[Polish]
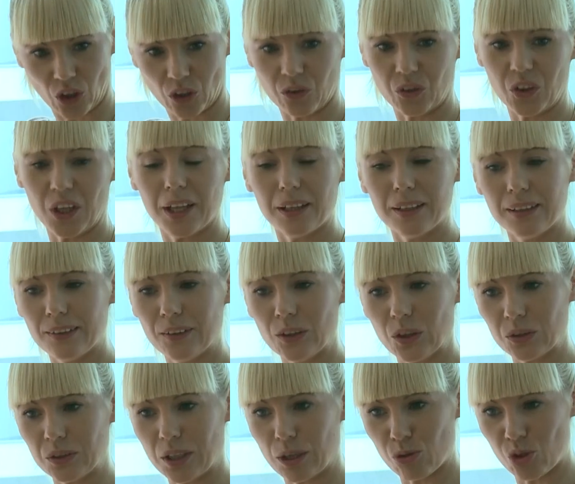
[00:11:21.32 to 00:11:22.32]

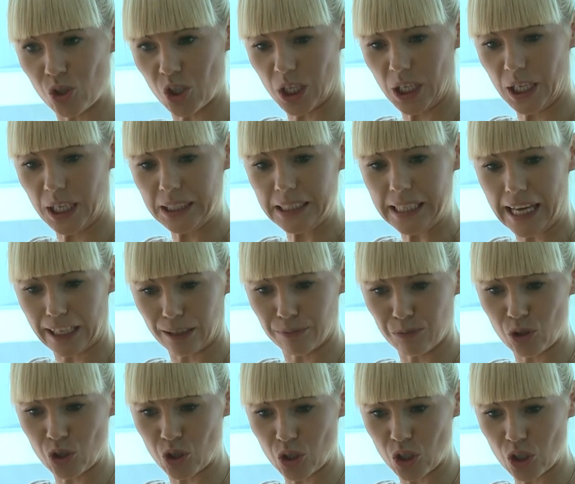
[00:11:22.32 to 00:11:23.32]
wyjątkowych barw, ale
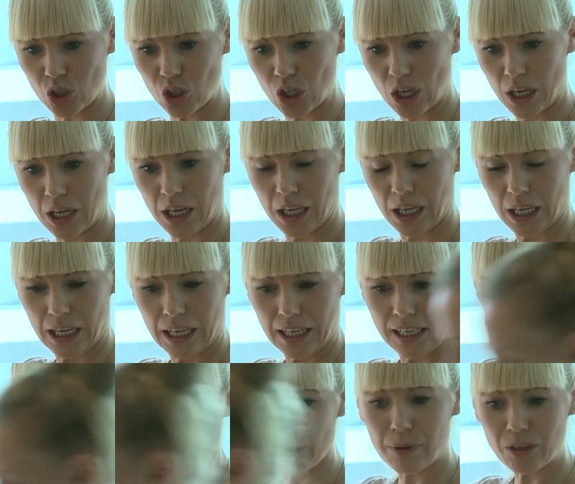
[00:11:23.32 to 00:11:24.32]
liście równie
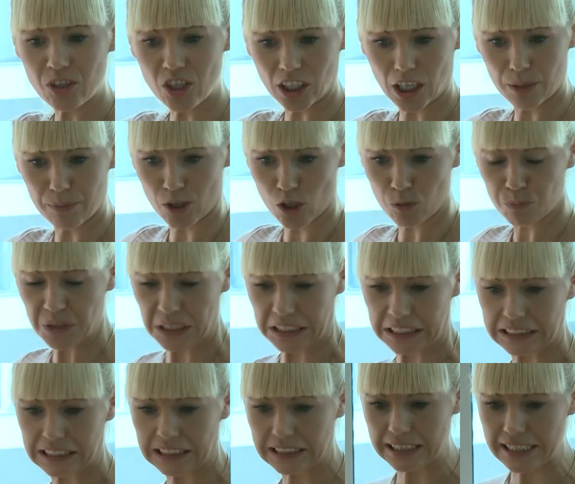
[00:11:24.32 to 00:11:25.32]
skutecznie potrafią
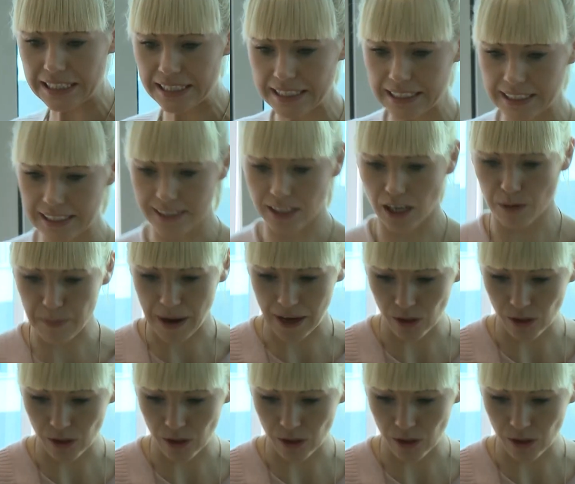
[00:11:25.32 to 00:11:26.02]
zachwycać je